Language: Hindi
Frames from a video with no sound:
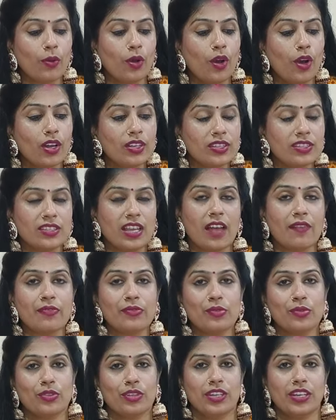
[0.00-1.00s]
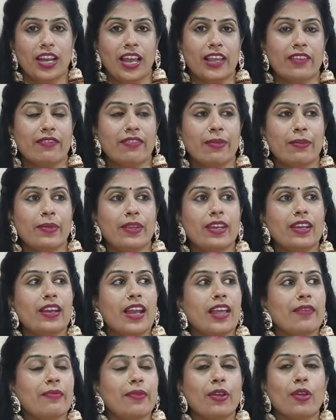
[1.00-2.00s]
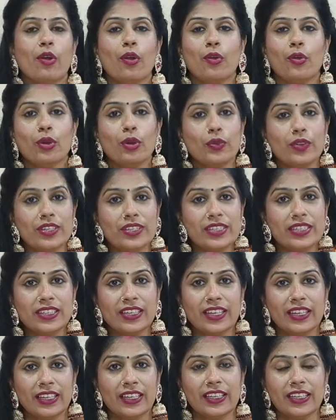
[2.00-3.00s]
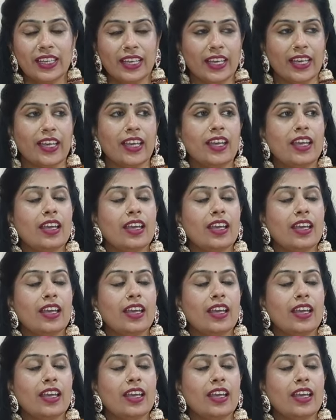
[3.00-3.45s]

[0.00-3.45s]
बहुत साफ सुथरी लाइफ है मेरी लाइफ में कंट्रोवर्सी नहीं है